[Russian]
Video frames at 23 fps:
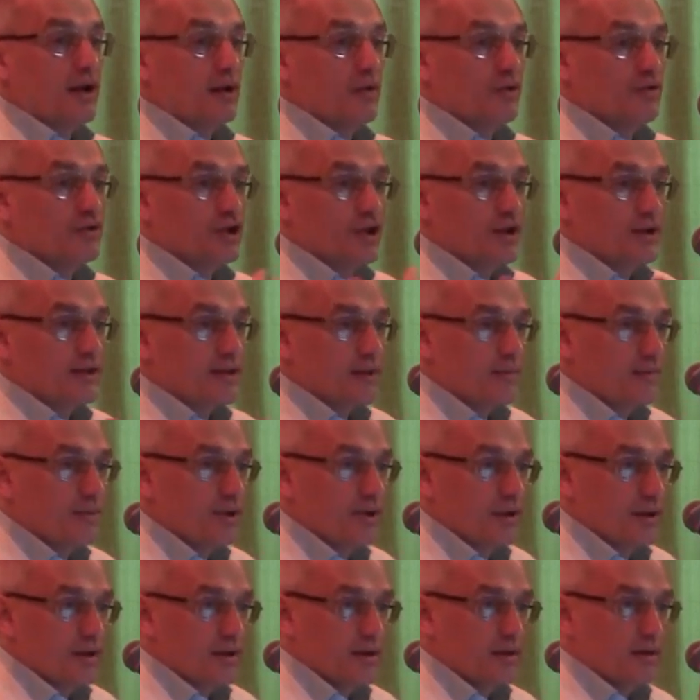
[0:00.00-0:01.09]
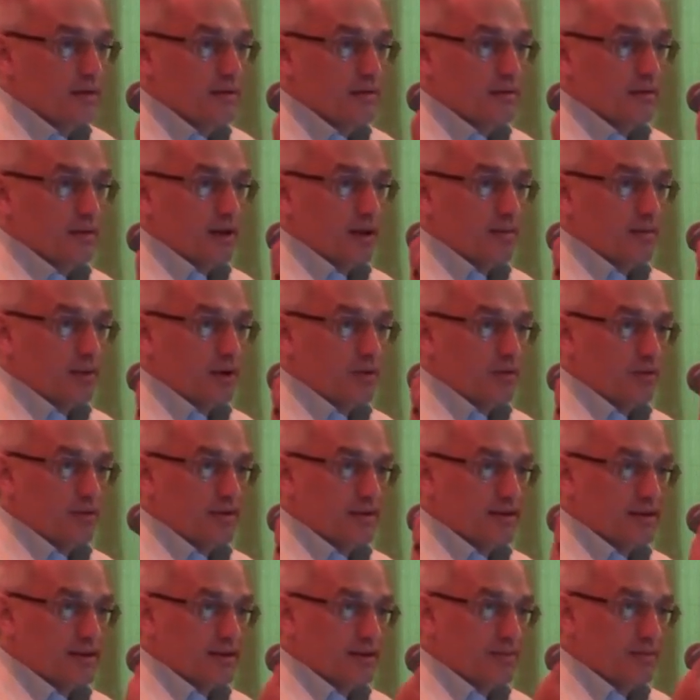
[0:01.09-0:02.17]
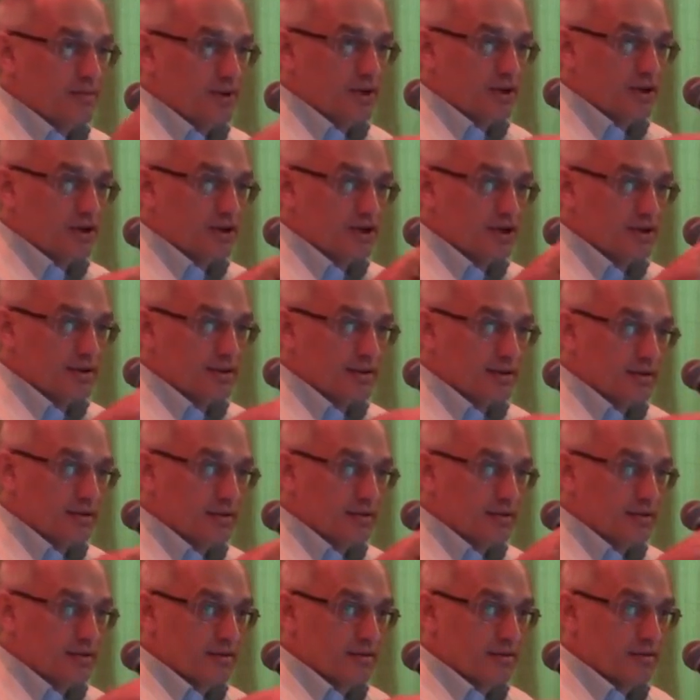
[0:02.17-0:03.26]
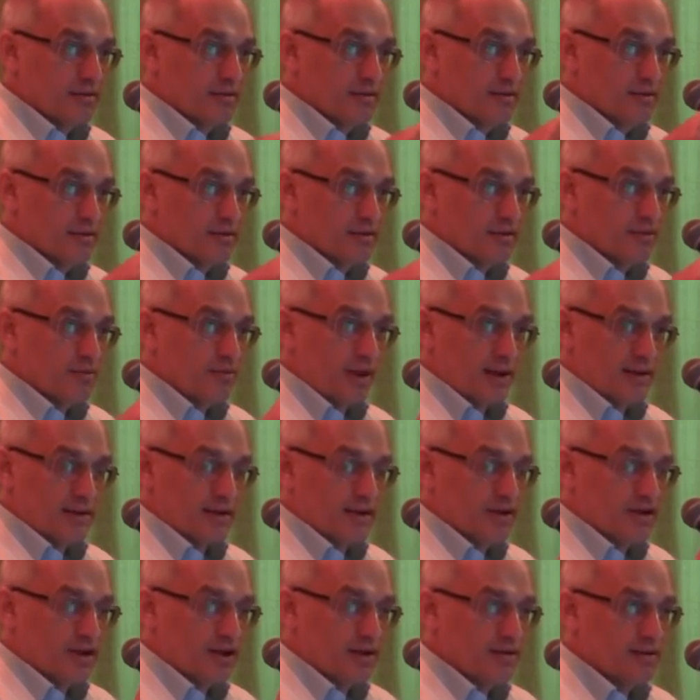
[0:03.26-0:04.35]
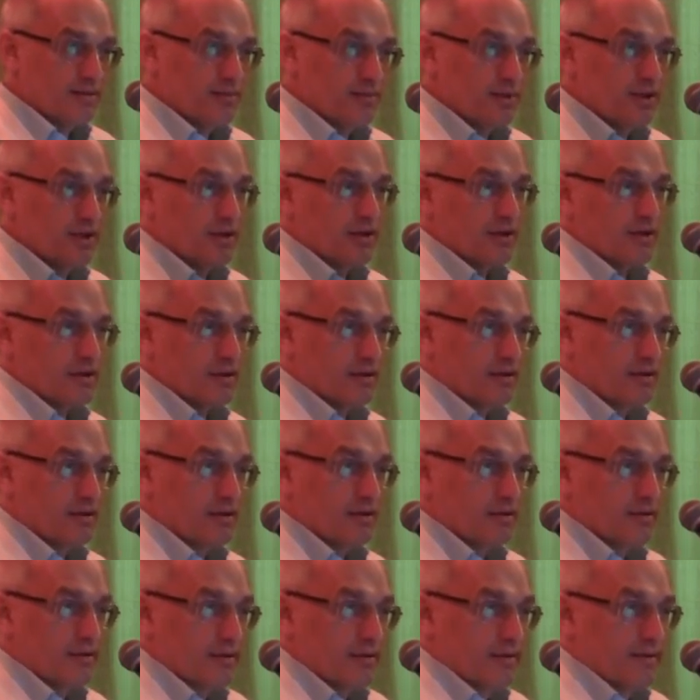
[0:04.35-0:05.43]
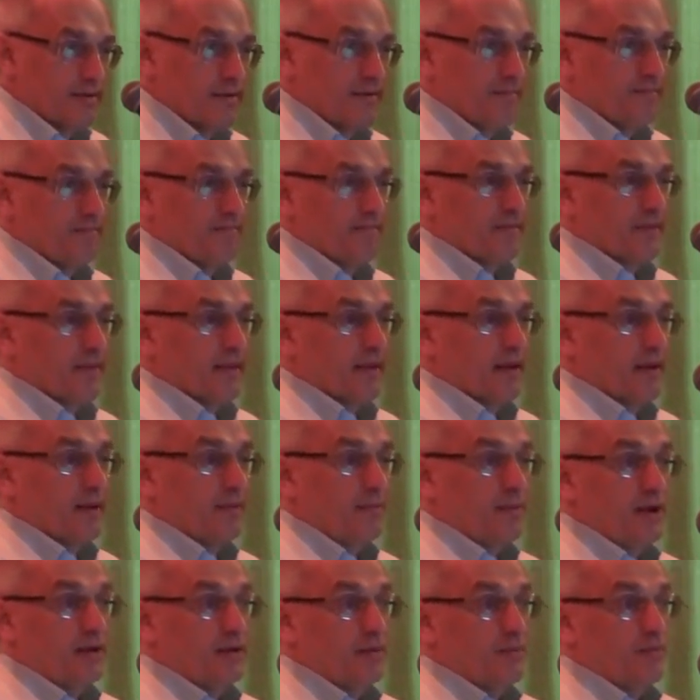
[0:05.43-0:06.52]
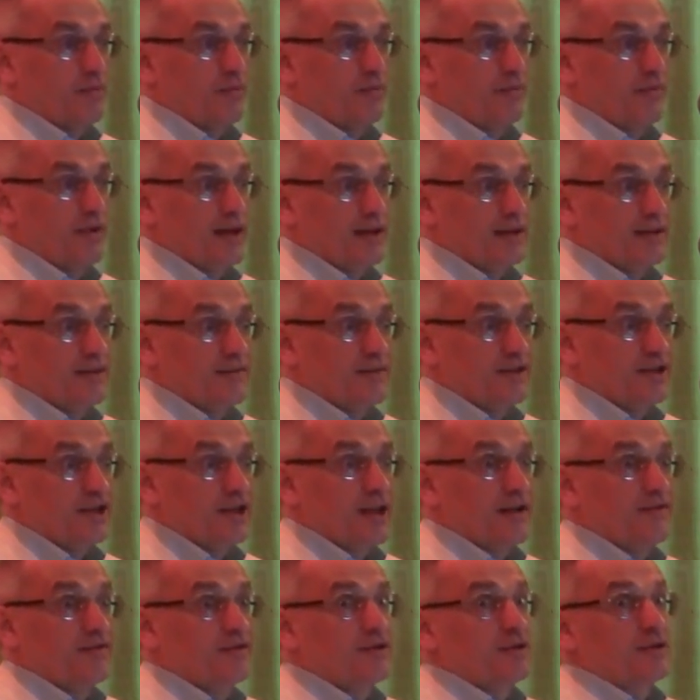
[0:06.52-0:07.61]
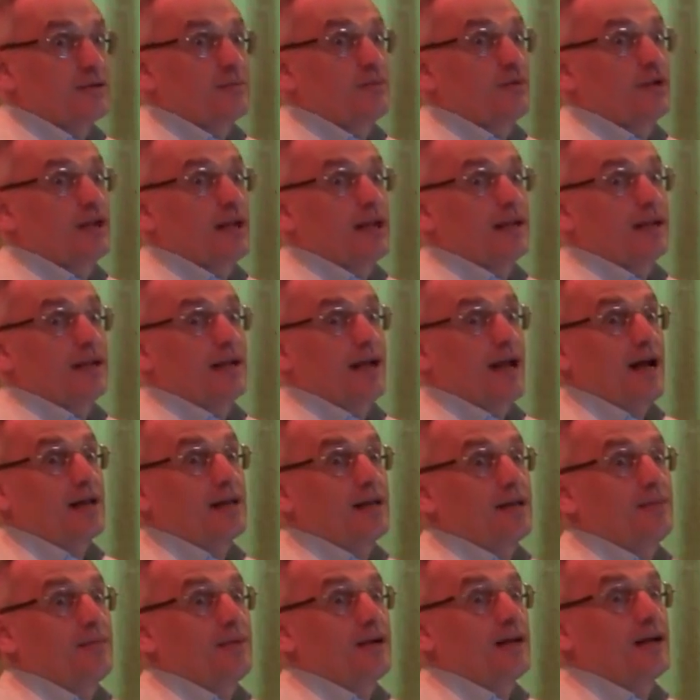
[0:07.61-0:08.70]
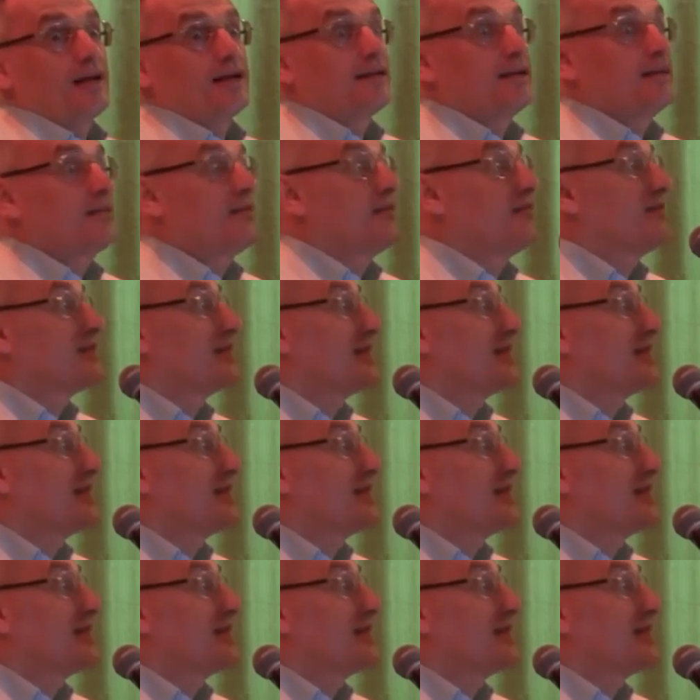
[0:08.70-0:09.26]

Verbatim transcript: хороших событий, там находятся события жизни. Судьба означает забытие. Поэтому в детстве человек все смотрит ярким и красивым